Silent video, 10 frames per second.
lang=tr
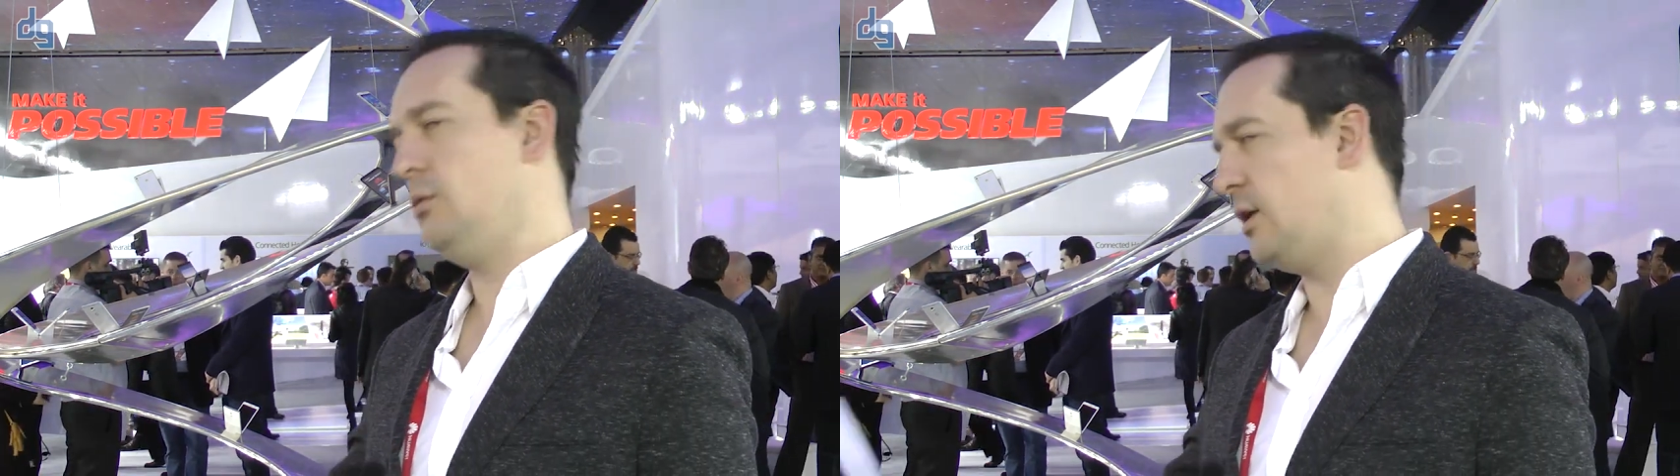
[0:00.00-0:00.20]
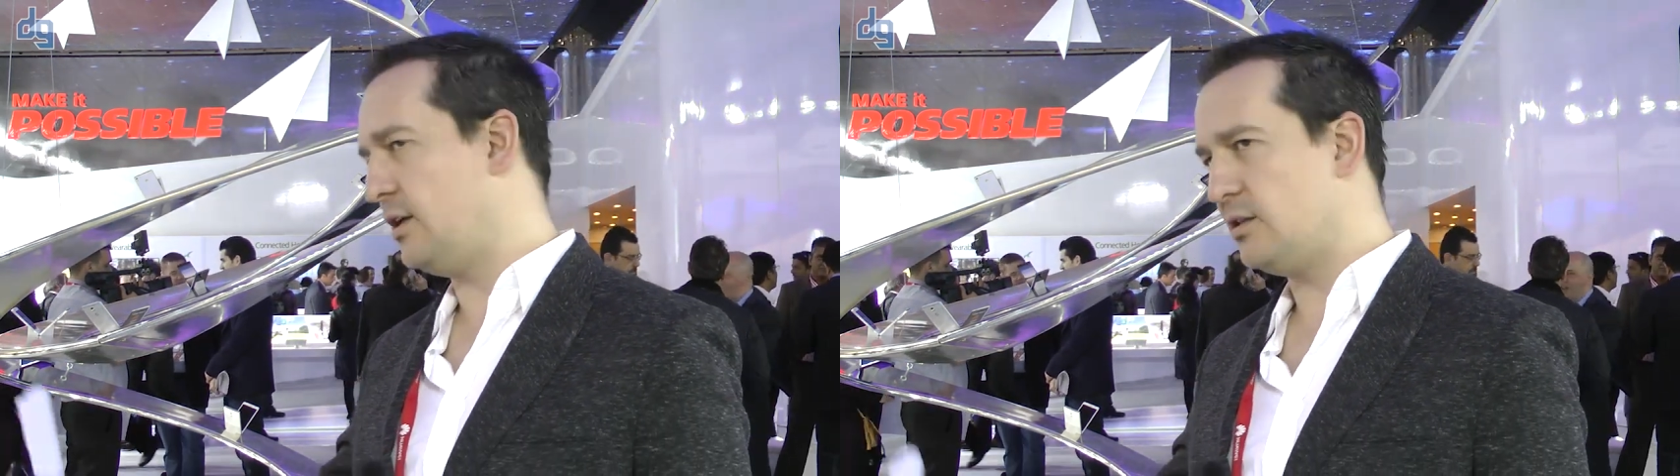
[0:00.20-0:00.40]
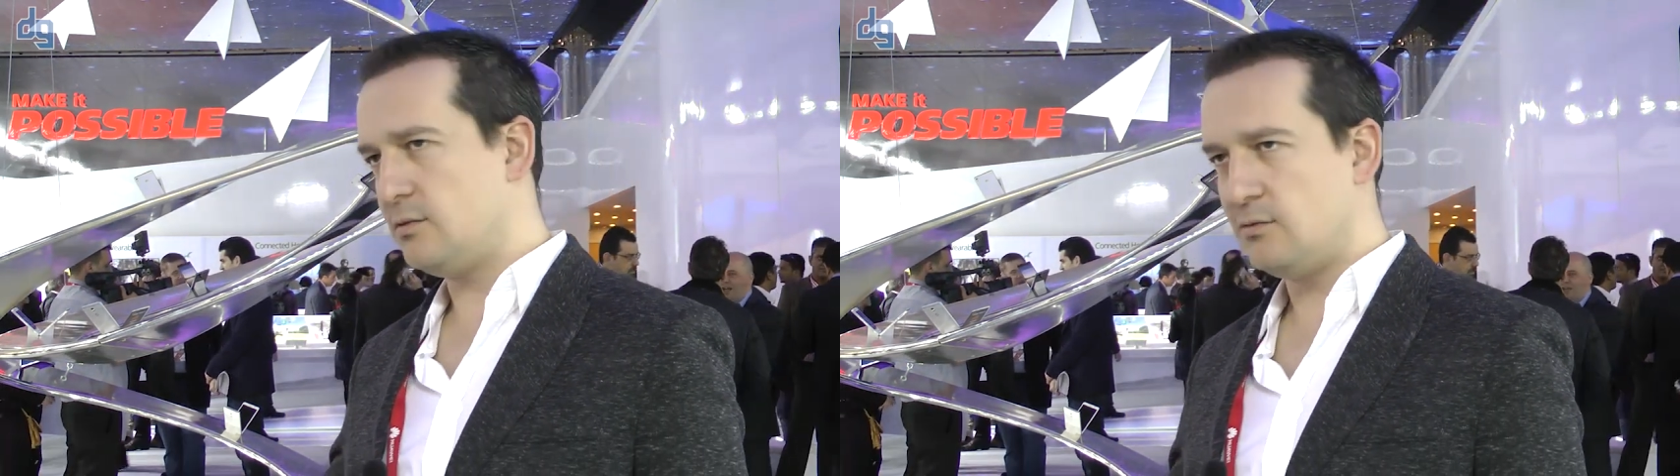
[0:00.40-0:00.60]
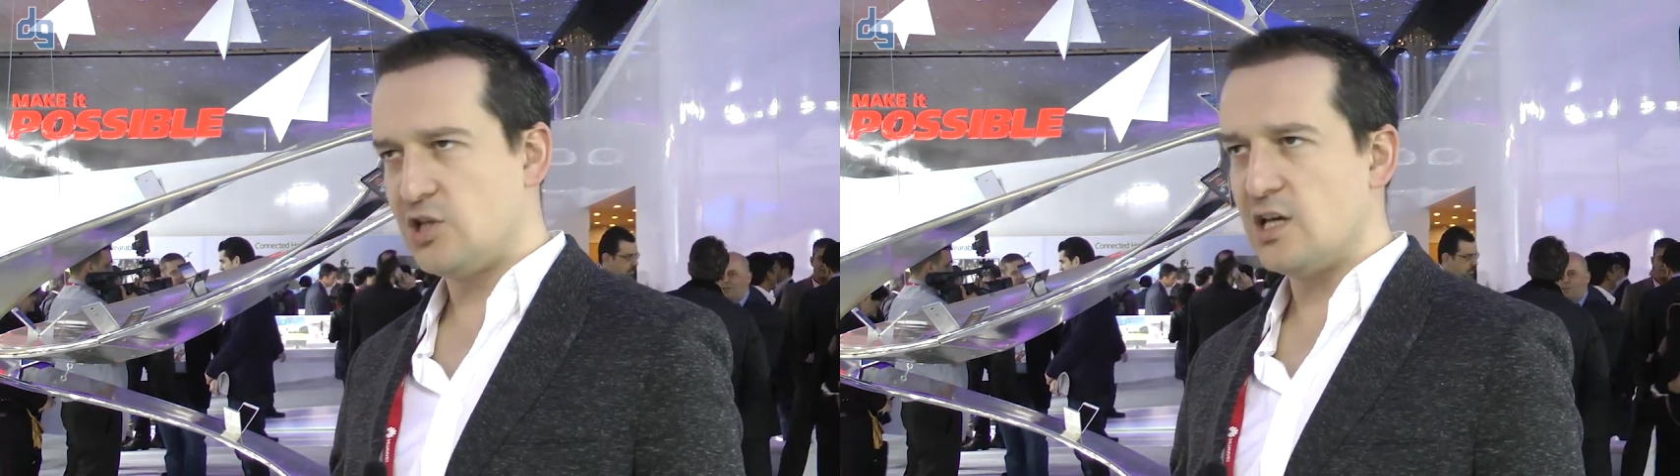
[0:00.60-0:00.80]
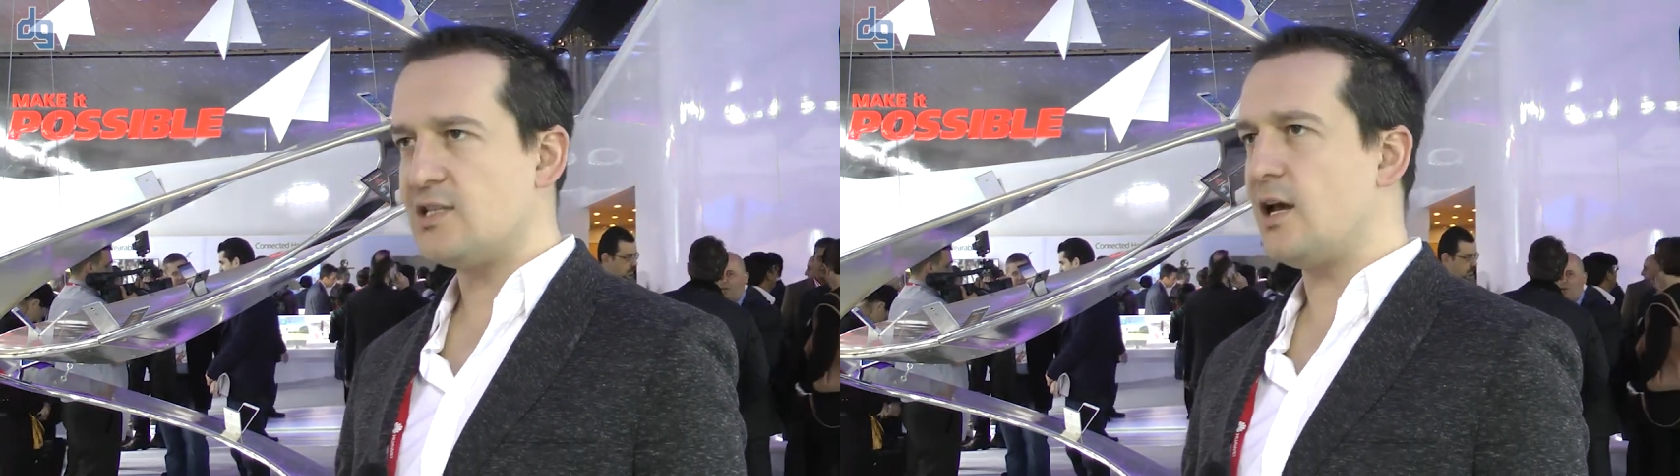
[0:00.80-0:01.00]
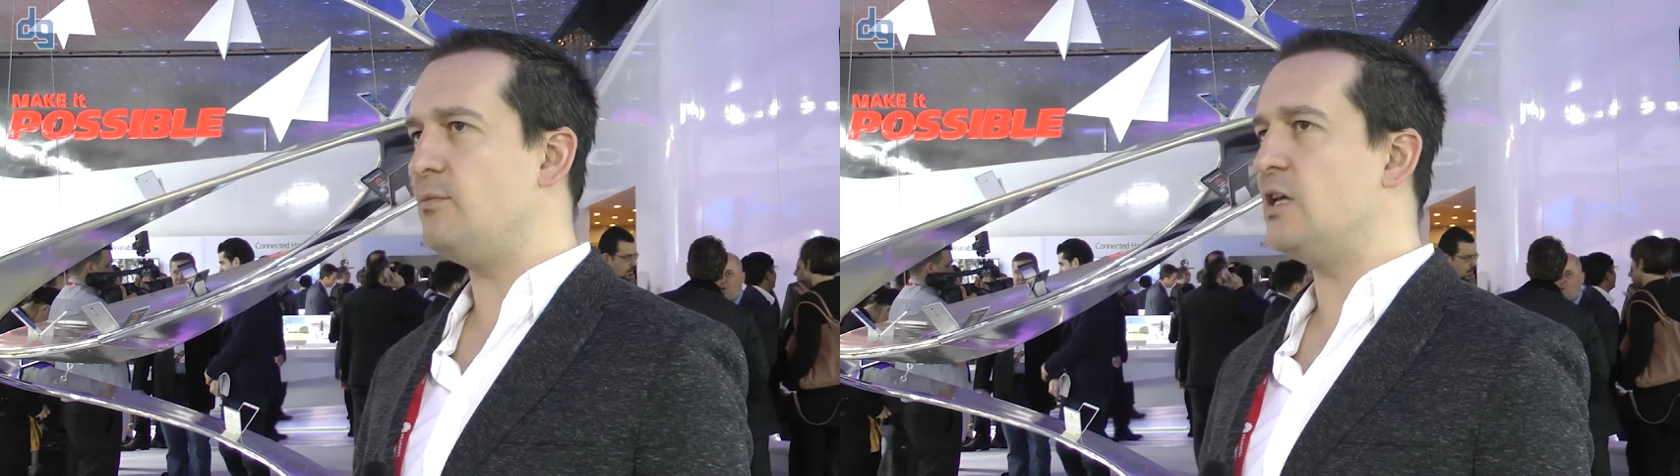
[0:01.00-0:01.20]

ya da GSM